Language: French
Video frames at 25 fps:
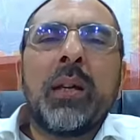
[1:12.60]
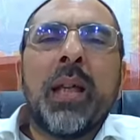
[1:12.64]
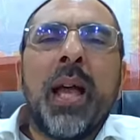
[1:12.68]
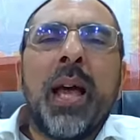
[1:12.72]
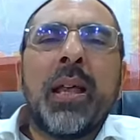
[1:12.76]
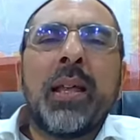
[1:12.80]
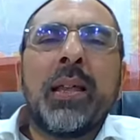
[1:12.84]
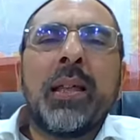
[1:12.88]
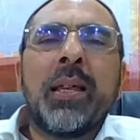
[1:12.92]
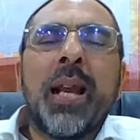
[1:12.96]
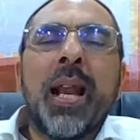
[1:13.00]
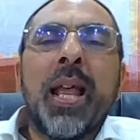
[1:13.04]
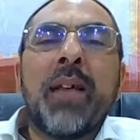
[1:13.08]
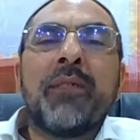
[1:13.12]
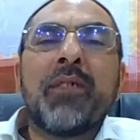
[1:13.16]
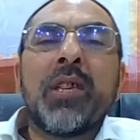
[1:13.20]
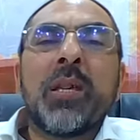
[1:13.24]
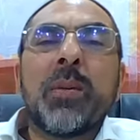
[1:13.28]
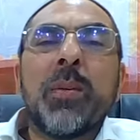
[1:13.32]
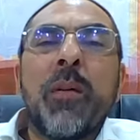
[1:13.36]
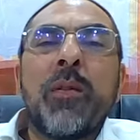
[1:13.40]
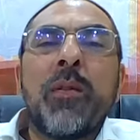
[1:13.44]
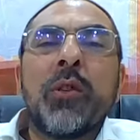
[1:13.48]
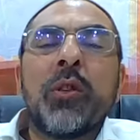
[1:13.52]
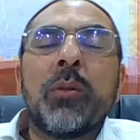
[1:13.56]
d'un élève
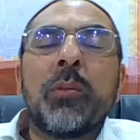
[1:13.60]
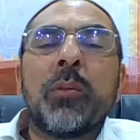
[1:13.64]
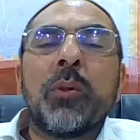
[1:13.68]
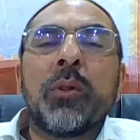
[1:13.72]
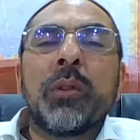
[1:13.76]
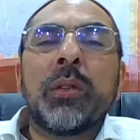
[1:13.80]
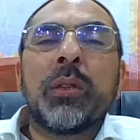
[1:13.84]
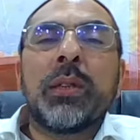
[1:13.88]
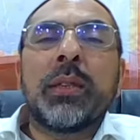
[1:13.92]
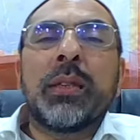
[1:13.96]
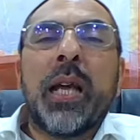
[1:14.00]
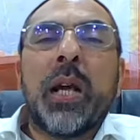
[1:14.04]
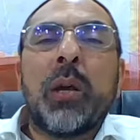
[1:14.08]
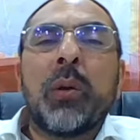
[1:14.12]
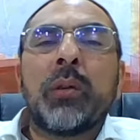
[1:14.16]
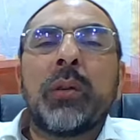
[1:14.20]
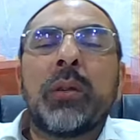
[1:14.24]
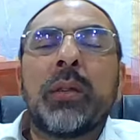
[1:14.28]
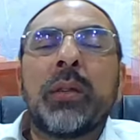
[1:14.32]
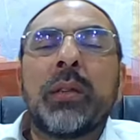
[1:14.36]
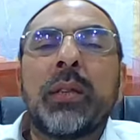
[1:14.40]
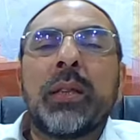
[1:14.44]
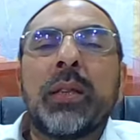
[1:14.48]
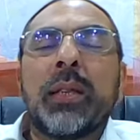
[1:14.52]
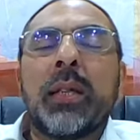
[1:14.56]
qui m'avait demandé il y a
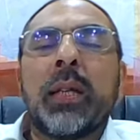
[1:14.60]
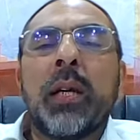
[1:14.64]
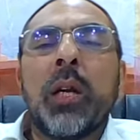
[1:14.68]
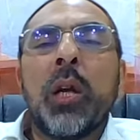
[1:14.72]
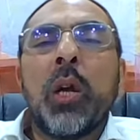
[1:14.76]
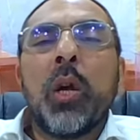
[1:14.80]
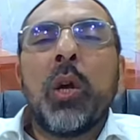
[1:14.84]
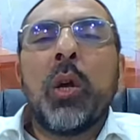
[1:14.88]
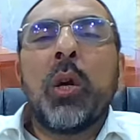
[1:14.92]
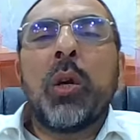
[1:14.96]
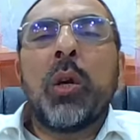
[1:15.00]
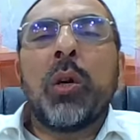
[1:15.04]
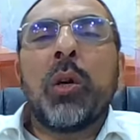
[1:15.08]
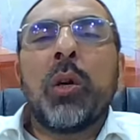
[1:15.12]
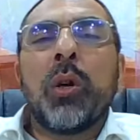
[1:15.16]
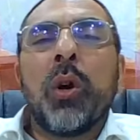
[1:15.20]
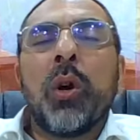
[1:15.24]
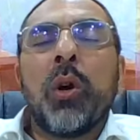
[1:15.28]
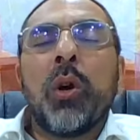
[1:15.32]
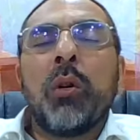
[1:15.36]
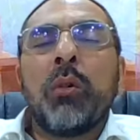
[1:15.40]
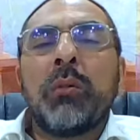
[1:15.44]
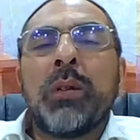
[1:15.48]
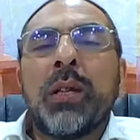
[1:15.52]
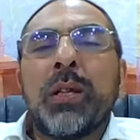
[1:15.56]
quelques années, euh,
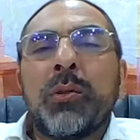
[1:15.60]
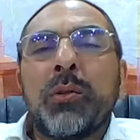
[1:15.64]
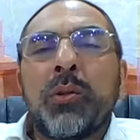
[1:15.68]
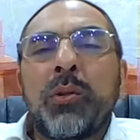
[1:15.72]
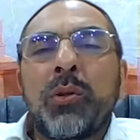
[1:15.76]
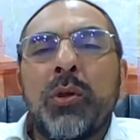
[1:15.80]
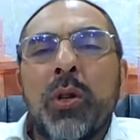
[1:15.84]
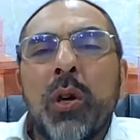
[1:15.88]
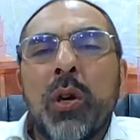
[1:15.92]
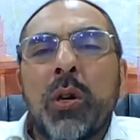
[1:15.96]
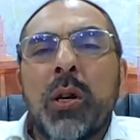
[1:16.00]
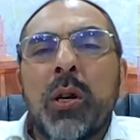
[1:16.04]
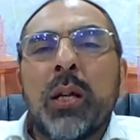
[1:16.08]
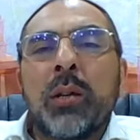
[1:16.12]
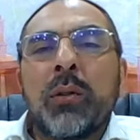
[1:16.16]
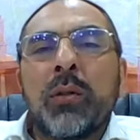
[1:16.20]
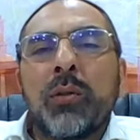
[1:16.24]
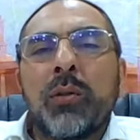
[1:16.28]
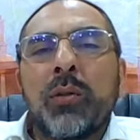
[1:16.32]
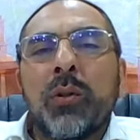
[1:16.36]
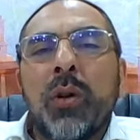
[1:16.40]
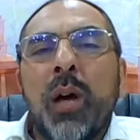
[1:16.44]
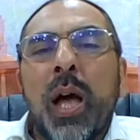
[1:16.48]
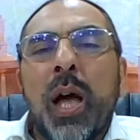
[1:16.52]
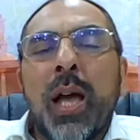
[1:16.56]
en étudiant la
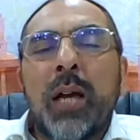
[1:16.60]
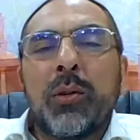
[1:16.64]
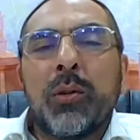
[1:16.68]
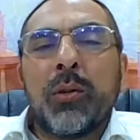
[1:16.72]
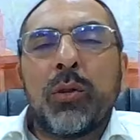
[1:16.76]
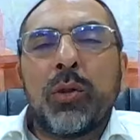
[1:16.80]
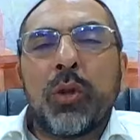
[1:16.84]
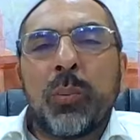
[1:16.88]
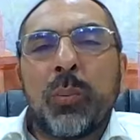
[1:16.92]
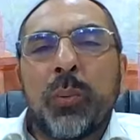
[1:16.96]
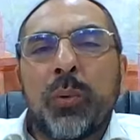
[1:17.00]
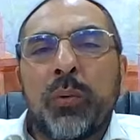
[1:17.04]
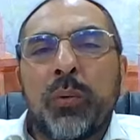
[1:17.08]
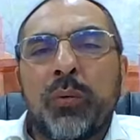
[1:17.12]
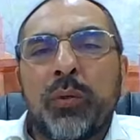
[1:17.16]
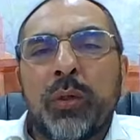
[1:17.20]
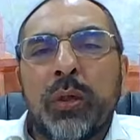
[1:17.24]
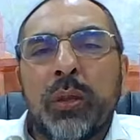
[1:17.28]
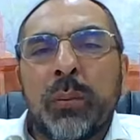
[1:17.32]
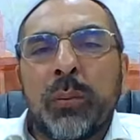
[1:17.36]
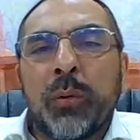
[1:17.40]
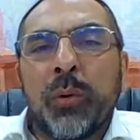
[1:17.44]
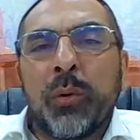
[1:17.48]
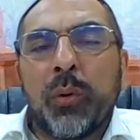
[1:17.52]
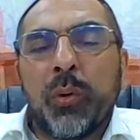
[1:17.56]
Torah, ils se sent
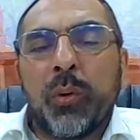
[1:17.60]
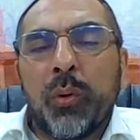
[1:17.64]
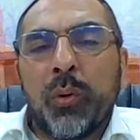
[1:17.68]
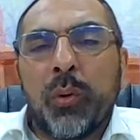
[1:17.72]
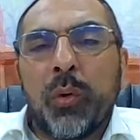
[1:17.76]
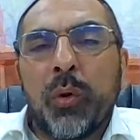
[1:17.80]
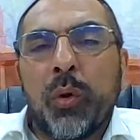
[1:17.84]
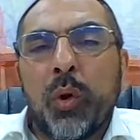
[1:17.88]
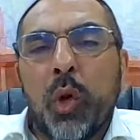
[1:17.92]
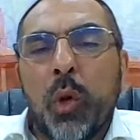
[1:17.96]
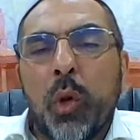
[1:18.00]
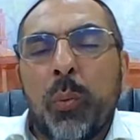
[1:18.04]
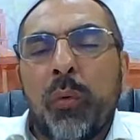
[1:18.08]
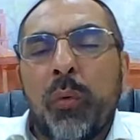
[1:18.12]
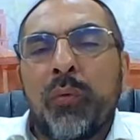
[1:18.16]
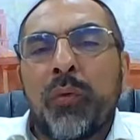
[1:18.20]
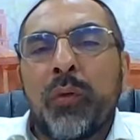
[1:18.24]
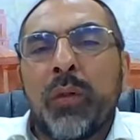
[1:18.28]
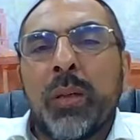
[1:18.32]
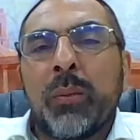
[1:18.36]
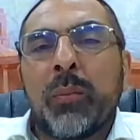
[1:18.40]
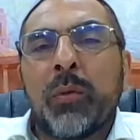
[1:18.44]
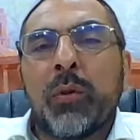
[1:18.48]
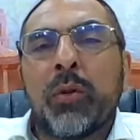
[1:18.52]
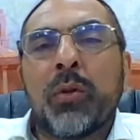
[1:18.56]
profondément heureux,
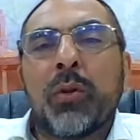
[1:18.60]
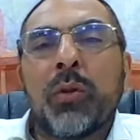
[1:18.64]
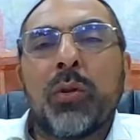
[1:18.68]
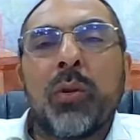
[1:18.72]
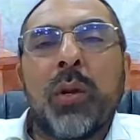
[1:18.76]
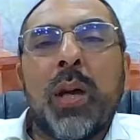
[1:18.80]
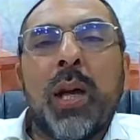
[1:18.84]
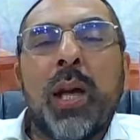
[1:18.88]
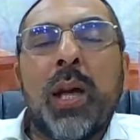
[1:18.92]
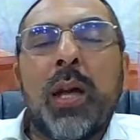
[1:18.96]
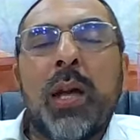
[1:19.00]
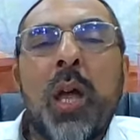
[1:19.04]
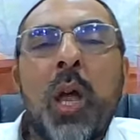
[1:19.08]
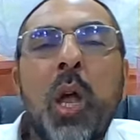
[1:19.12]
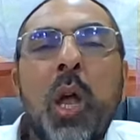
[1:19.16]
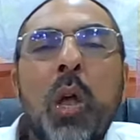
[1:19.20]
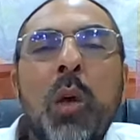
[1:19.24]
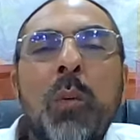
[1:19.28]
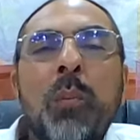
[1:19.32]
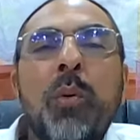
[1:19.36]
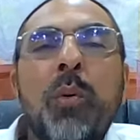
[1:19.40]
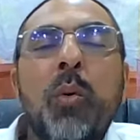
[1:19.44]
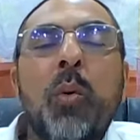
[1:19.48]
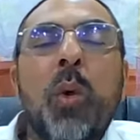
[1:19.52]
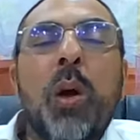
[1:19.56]
profondément serein,
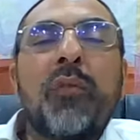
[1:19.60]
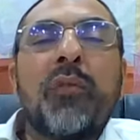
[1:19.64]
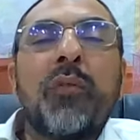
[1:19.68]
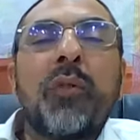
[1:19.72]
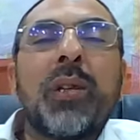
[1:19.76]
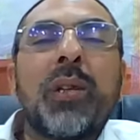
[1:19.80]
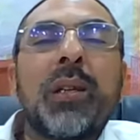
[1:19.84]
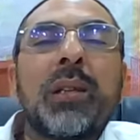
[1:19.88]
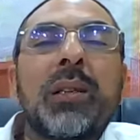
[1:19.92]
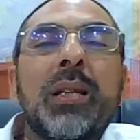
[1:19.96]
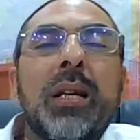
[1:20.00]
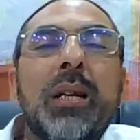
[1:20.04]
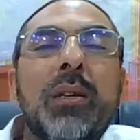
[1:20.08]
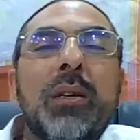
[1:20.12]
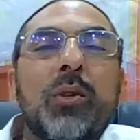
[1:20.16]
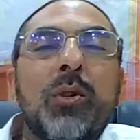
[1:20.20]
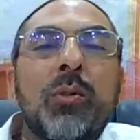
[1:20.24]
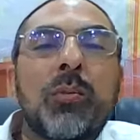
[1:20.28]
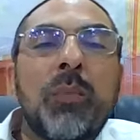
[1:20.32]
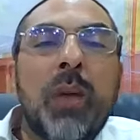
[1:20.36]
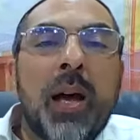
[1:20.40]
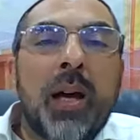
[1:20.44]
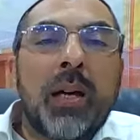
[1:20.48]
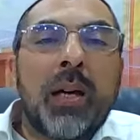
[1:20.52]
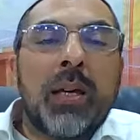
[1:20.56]
Pourquoi faudrait-il
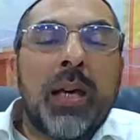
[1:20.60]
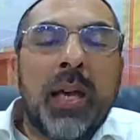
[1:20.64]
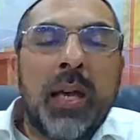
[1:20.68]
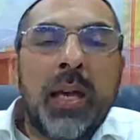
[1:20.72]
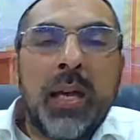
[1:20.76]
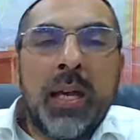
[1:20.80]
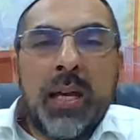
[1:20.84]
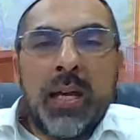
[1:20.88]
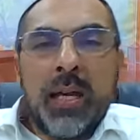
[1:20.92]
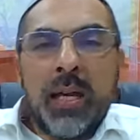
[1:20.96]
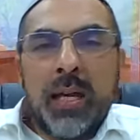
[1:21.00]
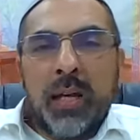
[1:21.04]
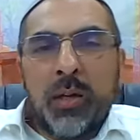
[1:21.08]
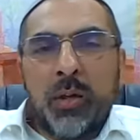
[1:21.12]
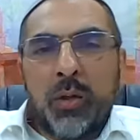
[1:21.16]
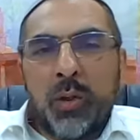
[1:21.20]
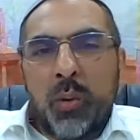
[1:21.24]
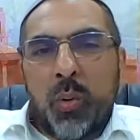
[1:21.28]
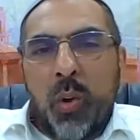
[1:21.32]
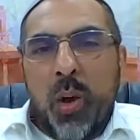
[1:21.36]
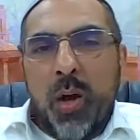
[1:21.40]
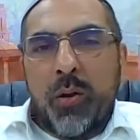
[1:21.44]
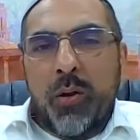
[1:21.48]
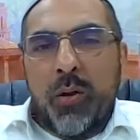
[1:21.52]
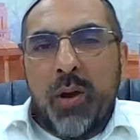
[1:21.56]
se marier Et je
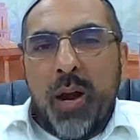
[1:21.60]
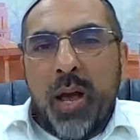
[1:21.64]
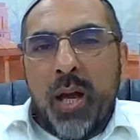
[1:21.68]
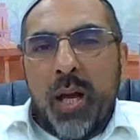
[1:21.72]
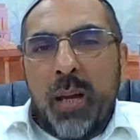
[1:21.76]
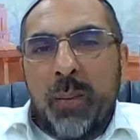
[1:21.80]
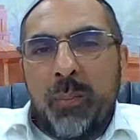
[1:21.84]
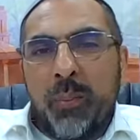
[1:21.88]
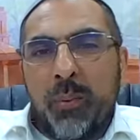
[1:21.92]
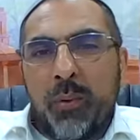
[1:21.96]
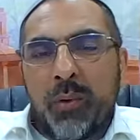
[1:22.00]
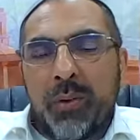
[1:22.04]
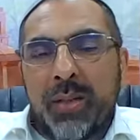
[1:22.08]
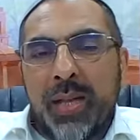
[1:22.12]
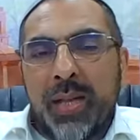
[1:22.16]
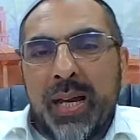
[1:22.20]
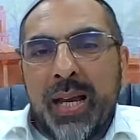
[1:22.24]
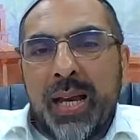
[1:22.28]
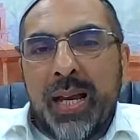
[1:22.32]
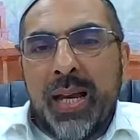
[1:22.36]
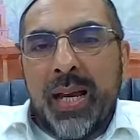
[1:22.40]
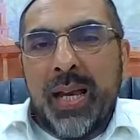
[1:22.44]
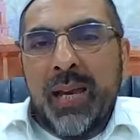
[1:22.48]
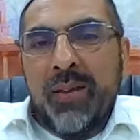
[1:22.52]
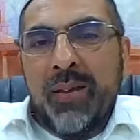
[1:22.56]
crois que la réponse,
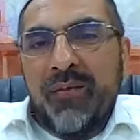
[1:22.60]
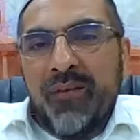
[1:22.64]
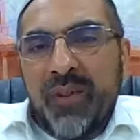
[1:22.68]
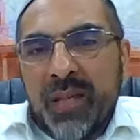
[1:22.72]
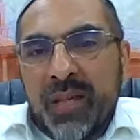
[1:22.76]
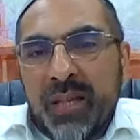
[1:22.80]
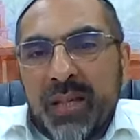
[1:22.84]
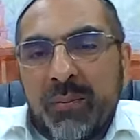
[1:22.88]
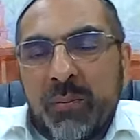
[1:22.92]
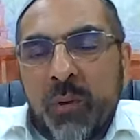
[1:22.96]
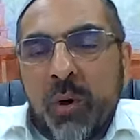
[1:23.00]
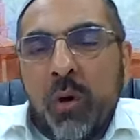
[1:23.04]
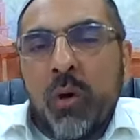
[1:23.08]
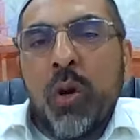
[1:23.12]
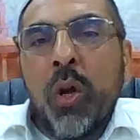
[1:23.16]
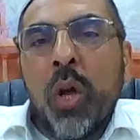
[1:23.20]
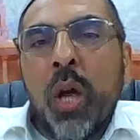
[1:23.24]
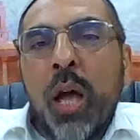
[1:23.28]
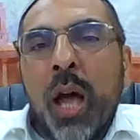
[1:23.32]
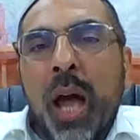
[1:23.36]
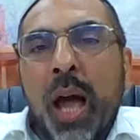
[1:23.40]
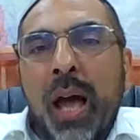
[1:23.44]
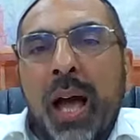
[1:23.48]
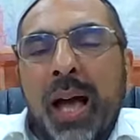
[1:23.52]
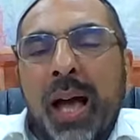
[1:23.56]
elle est effectivement
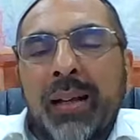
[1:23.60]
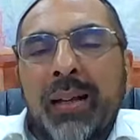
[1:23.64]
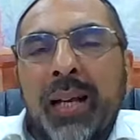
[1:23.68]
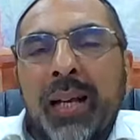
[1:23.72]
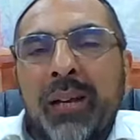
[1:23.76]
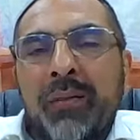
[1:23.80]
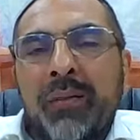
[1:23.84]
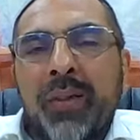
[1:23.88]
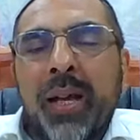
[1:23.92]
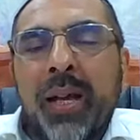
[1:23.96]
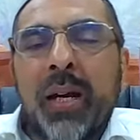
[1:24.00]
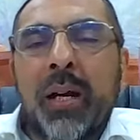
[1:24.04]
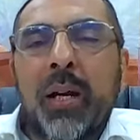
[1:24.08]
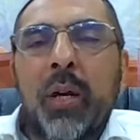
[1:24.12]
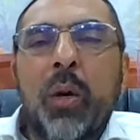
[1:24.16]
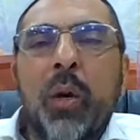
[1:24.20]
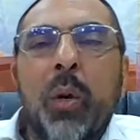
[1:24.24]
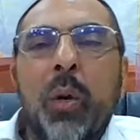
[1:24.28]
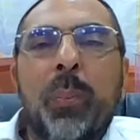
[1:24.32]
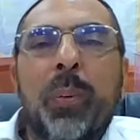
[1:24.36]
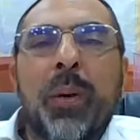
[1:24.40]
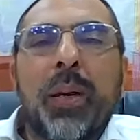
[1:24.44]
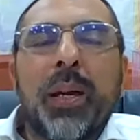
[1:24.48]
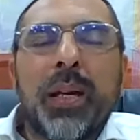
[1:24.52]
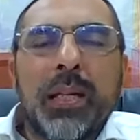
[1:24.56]
à travers
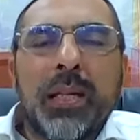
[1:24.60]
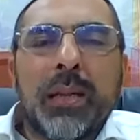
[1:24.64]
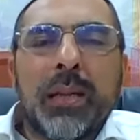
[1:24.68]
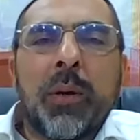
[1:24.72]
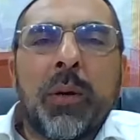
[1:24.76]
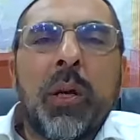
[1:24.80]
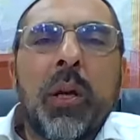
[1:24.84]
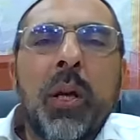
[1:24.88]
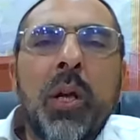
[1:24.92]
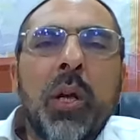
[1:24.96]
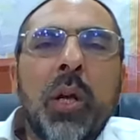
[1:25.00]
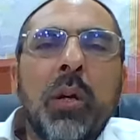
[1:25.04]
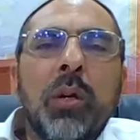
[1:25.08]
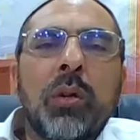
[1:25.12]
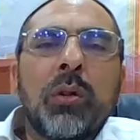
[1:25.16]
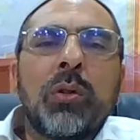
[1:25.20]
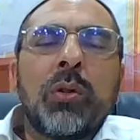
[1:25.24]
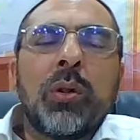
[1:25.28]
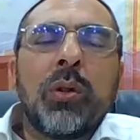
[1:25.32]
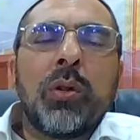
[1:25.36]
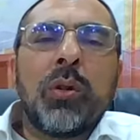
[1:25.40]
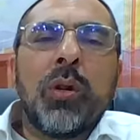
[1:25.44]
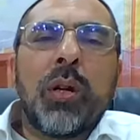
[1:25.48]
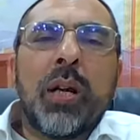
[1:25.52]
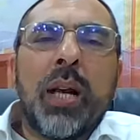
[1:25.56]
le prisme
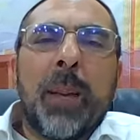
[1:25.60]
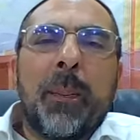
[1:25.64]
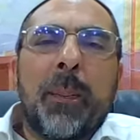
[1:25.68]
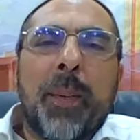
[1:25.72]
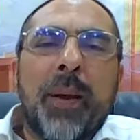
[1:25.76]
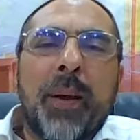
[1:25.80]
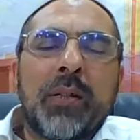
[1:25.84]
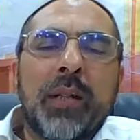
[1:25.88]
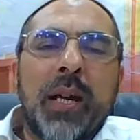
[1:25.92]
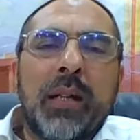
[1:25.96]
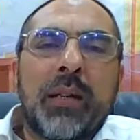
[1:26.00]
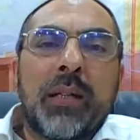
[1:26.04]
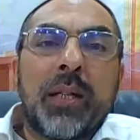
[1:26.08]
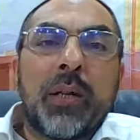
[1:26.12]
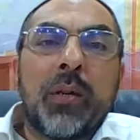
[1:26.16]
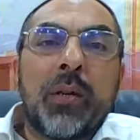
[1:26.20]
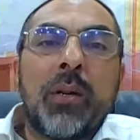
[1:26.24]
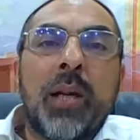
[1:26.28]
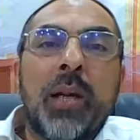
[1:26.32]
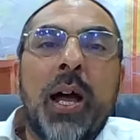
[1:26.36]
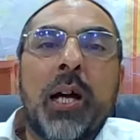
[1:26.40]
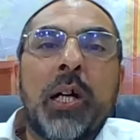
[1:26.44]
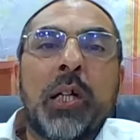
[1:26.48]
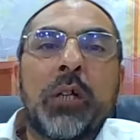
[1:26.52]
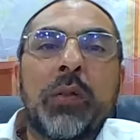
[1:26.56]
de la personnalité
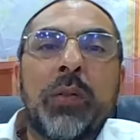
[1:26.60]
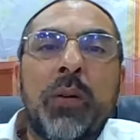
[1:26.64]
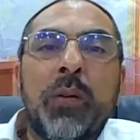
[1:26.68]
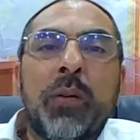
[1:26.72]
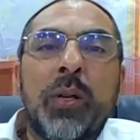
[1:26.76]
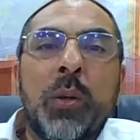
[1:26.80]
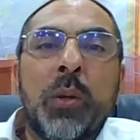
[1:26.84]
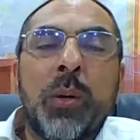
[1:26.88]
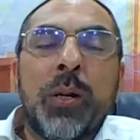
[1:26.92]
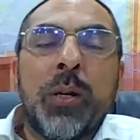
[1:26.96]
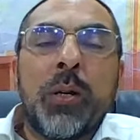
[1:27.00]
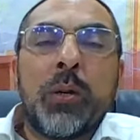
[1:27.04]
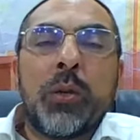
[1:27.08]
de Yaakov Avinu.